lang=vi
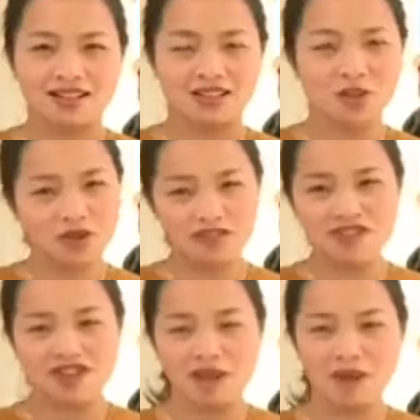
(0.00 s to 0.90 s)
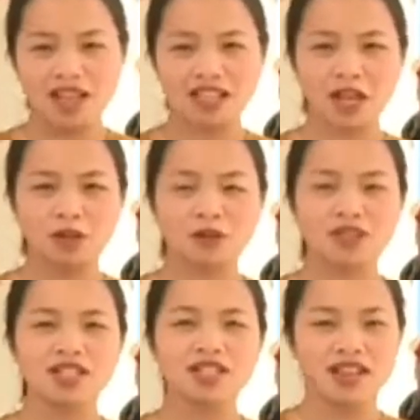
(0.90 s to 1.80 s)
Thưa quý vị và các bạn, theo Tổ
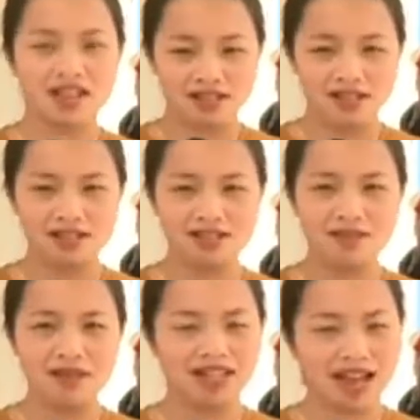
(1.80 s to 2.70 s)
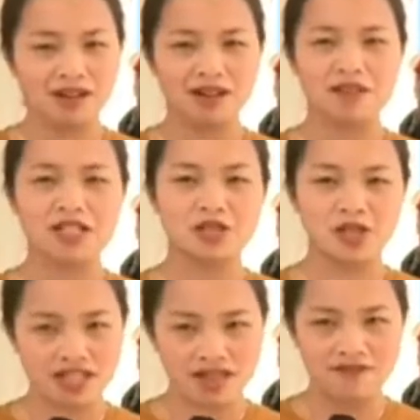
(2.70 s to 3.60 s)
chức Y tế Thế giới thì bệnh lao là căn bệnh
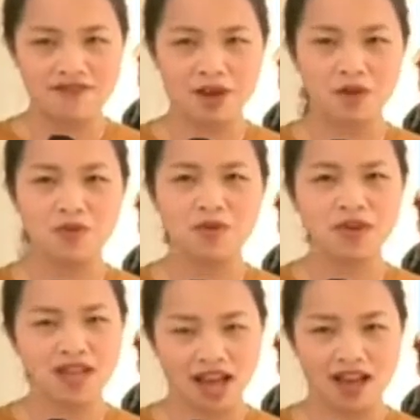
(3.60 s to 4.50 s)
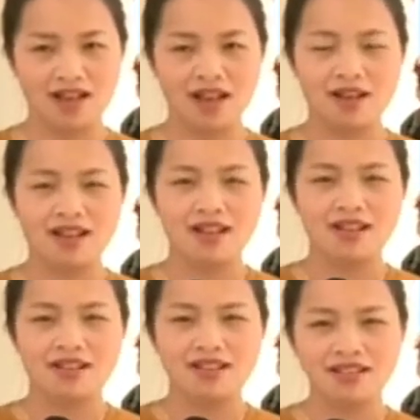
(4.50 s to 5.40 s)
truyền nhiễm và cũng nguy hại
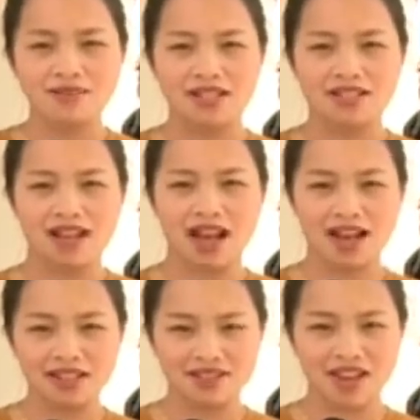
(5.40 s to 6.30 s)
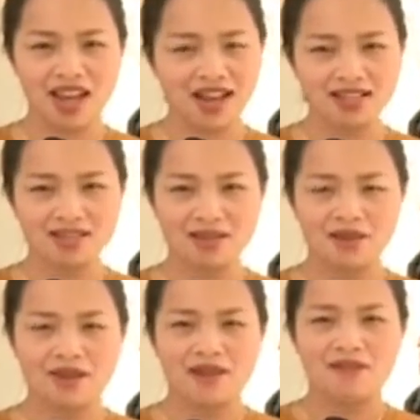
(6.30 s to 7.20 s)
như bệnh HIV/AIDS
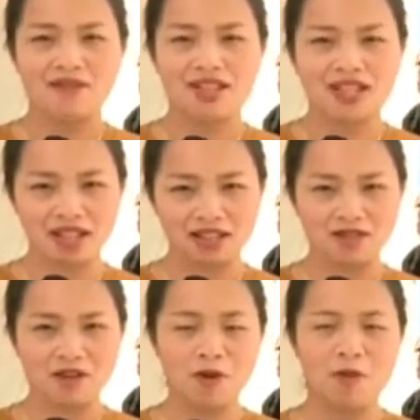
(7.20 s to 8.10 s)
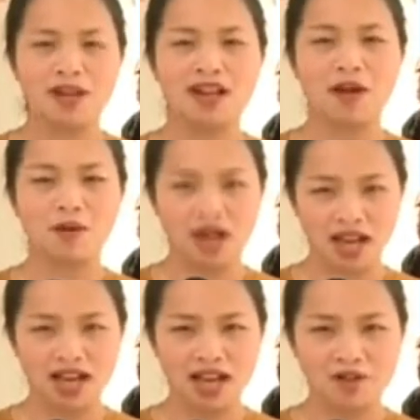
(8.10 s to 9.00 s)
và tỷ lệ tử vong của bệnh lao cũng
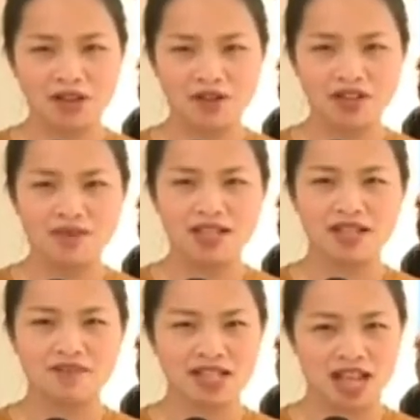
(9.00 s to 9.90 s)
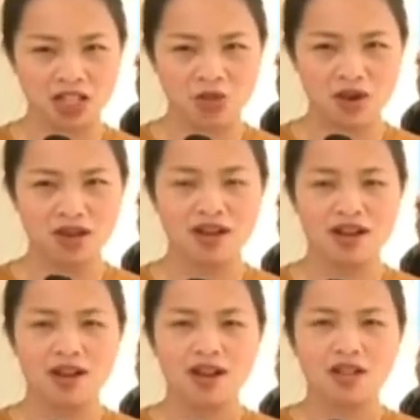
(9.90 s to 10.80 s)
khá cao nếu như bệnh nhân bị kháng thuốc.
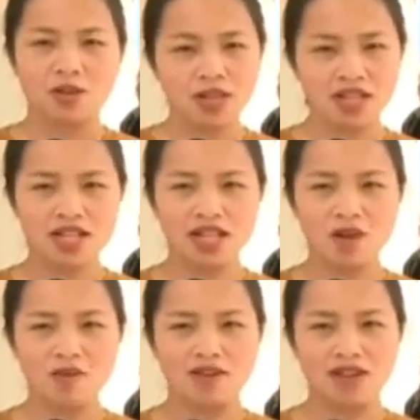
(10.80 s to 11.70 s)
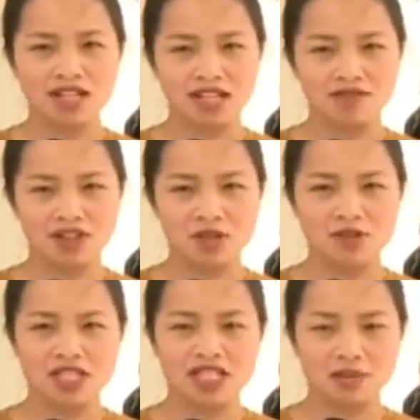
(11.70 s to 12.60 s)
Tuy nhiên nếu mà phát hiện và điều
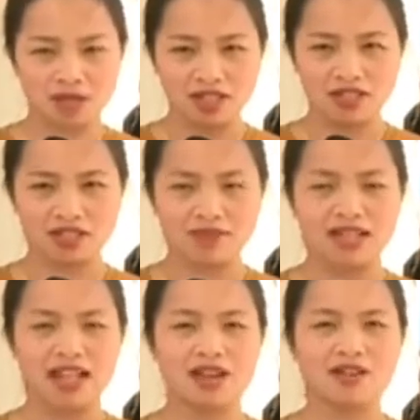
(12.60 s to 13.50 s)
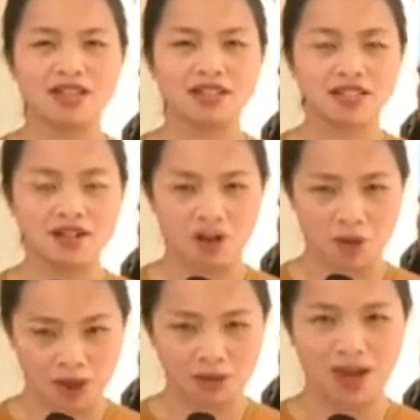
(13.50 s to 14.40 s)
trị kịp thời thì bệnh lao có thể chữa khỏi
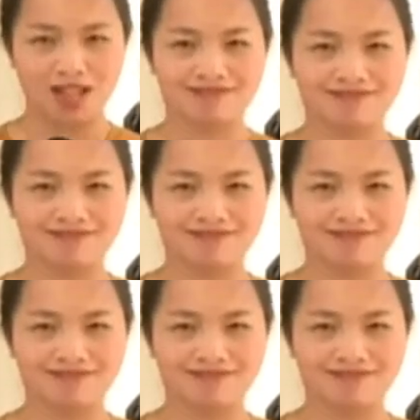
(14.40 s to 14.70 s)
hoàn toàn.